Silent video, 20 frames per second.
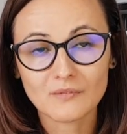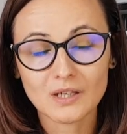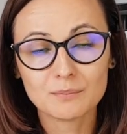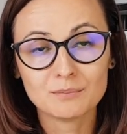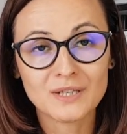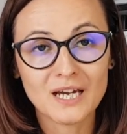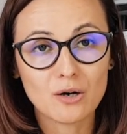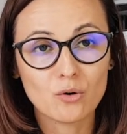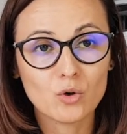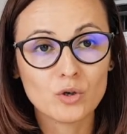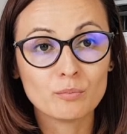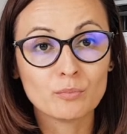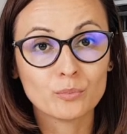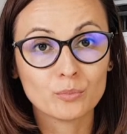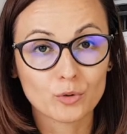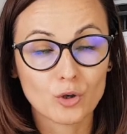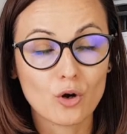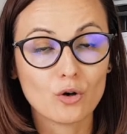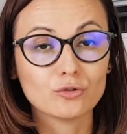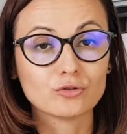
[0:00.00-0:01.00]

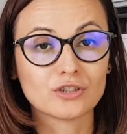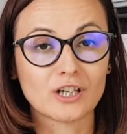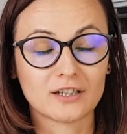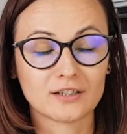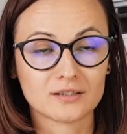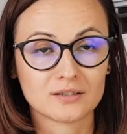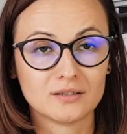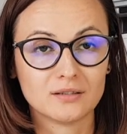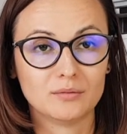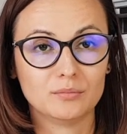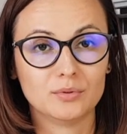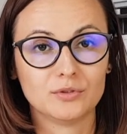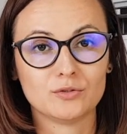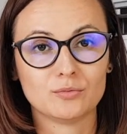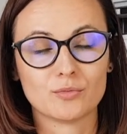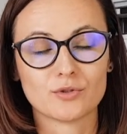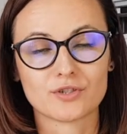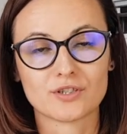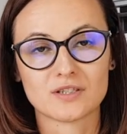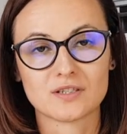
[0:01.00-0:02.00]
miałem kontakt być
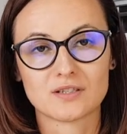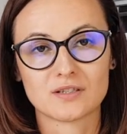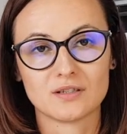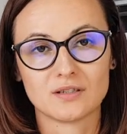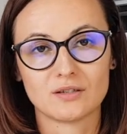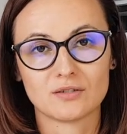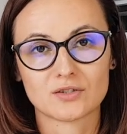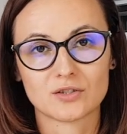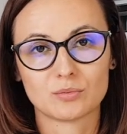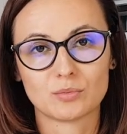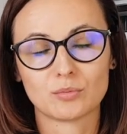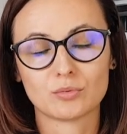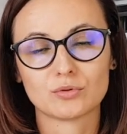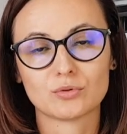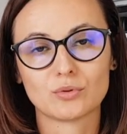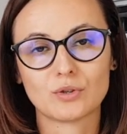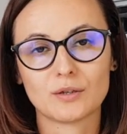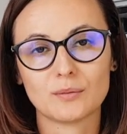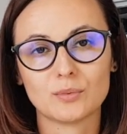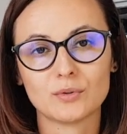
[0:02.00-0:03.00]
może z osobą,
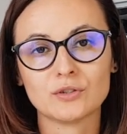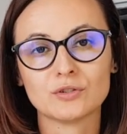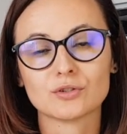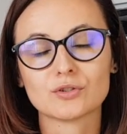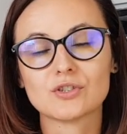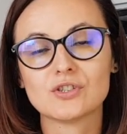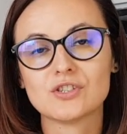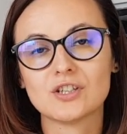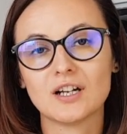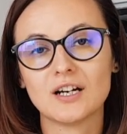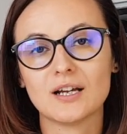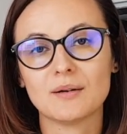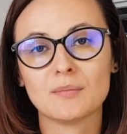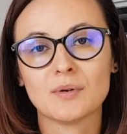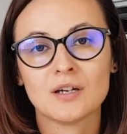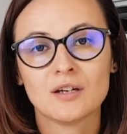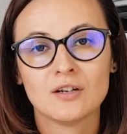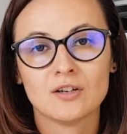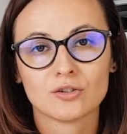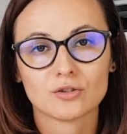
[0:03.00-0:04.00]
która była nosicielem,
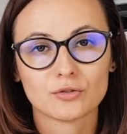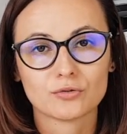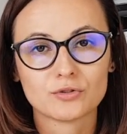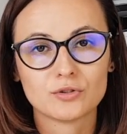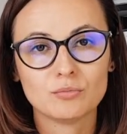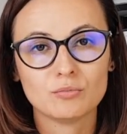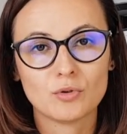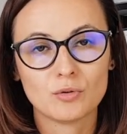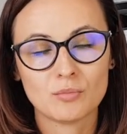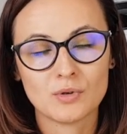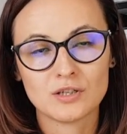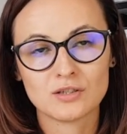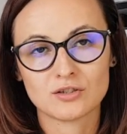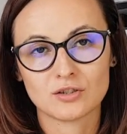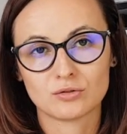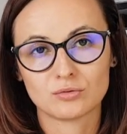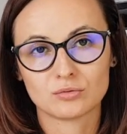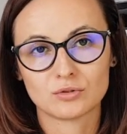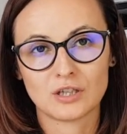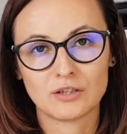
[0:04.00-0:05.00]
to w tym
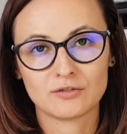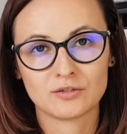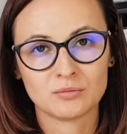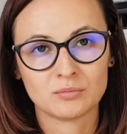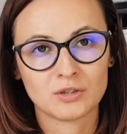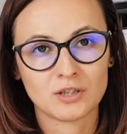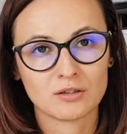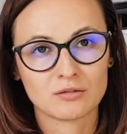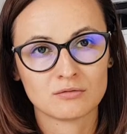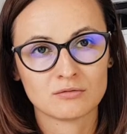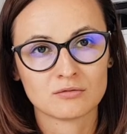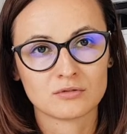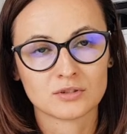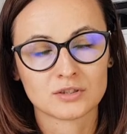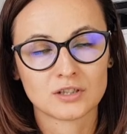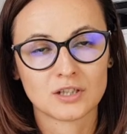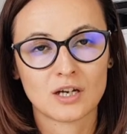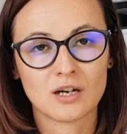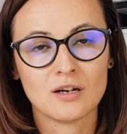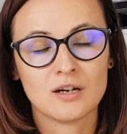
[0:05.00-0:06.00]
momencie tutaj w tym kierunku
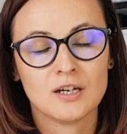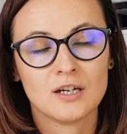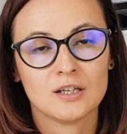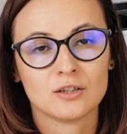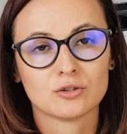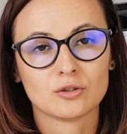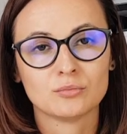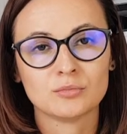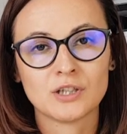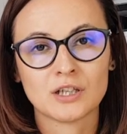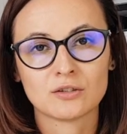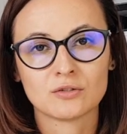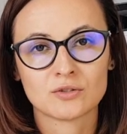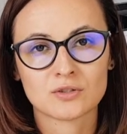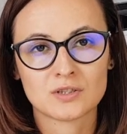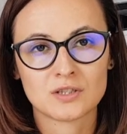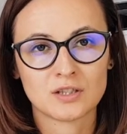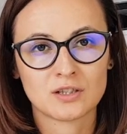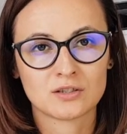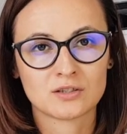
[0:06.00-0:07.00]
się tą
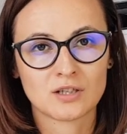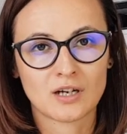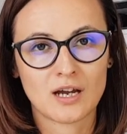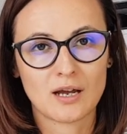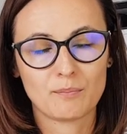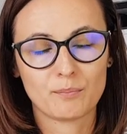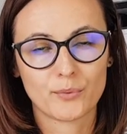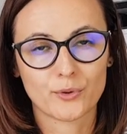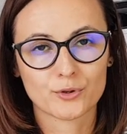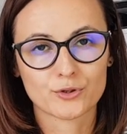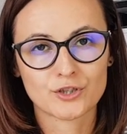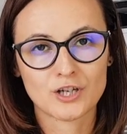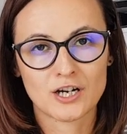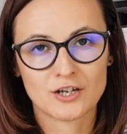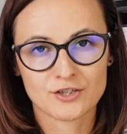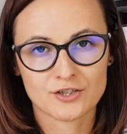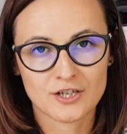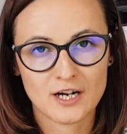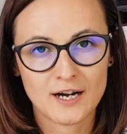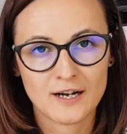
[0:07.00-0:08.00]
diagnostykę
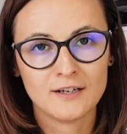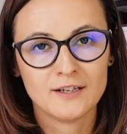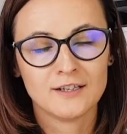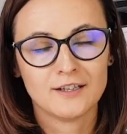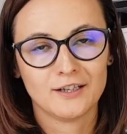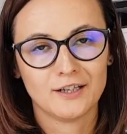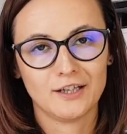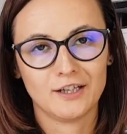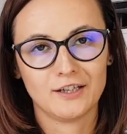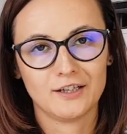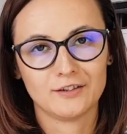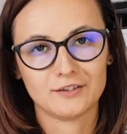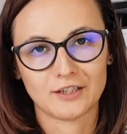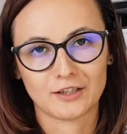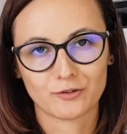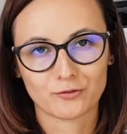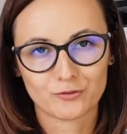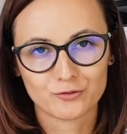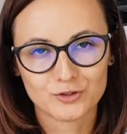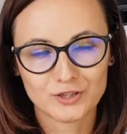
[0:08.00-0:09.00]
poszerza, e,
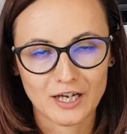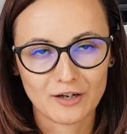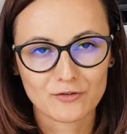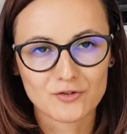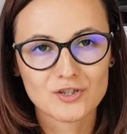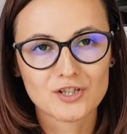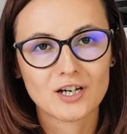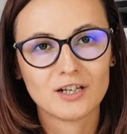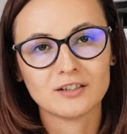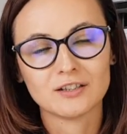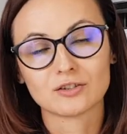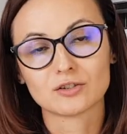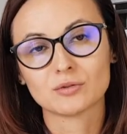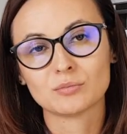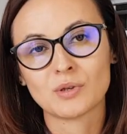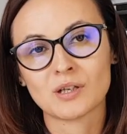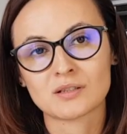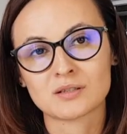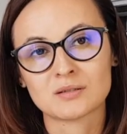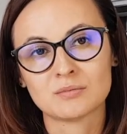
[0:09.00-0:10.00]
tak zawsze.
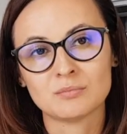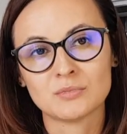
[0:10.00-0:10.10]
Natomiast